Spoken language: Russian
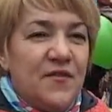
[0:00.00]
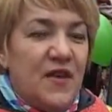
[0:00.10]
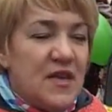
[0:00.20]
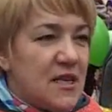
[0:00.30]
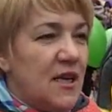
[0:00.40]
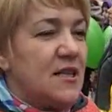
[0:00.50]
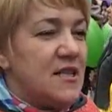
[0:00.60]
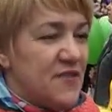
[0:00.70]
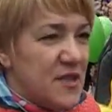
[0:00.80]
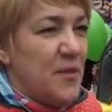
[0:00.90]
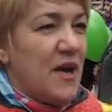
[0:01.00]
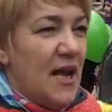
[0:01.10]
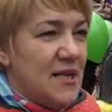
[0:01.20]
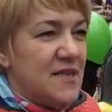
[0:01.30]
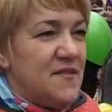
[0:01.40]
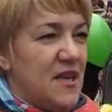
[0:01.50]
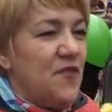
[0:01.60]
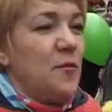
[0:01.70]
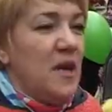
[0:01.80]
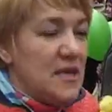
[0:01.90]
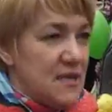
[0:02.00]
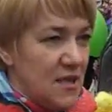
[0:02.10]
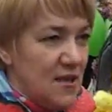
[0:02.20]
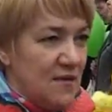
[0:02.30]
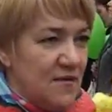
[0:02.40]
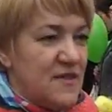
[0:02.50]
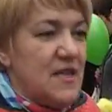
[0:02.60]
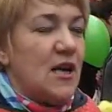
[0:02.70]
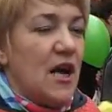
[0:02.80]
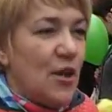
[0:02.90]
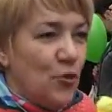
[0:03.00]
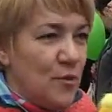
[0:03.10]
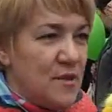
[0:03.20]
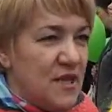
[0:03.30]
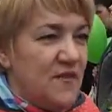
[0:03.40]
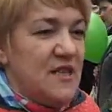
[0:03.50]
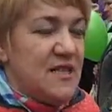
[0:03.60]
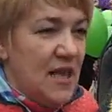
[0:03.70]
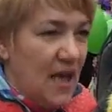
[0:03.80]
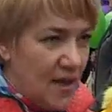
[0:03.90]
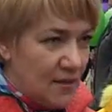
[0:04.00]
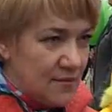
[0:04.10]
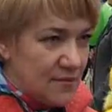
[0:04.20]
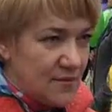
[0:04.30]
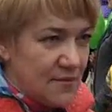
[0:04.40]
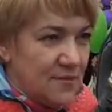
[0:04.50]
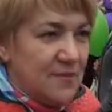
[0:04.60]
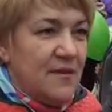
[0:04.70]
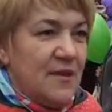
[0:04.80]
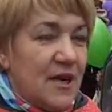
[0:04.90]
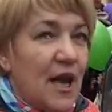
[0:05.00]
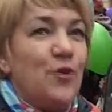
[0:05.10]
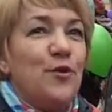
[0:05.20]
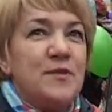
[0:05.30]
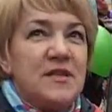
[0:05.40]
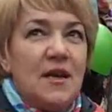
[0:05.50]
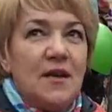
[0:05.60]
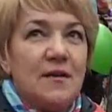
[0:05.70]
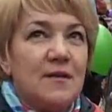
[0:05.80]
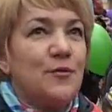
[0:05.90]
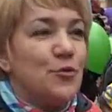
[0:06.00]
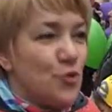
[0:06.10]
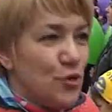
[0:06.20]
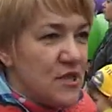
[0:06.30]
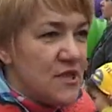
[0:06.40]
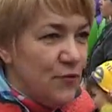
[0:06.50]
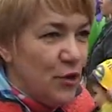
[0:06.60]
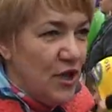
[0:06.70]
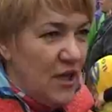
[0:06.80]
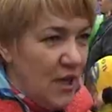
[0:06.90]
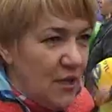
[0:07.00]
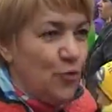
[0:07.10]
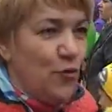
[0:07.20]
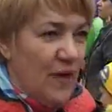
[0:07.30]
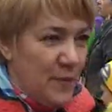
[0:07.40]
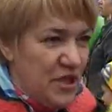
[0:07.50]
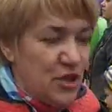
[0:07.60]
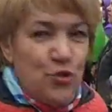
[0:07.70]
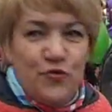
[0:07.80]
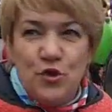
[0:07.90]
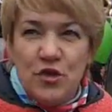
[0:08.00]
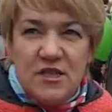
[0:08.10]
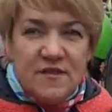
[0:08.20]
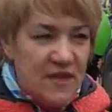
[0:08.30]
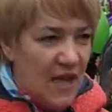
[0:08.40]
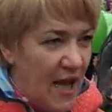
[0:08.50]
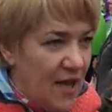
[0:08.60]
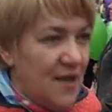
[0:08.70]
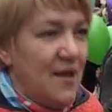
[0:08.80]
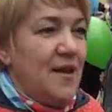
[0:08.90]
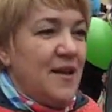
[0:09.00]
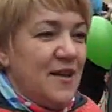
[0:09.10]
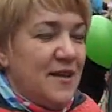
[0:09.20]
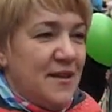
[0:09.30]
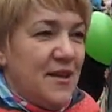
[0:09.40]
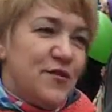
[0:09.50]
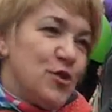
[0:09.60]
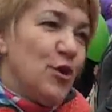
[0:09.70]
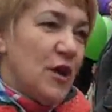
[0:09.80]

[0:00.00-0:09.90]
Весь коллектив собирается все вместе, все радуемся весне, радуемся, ну солнца сегодня нет, но вообще, что все расцветает – и все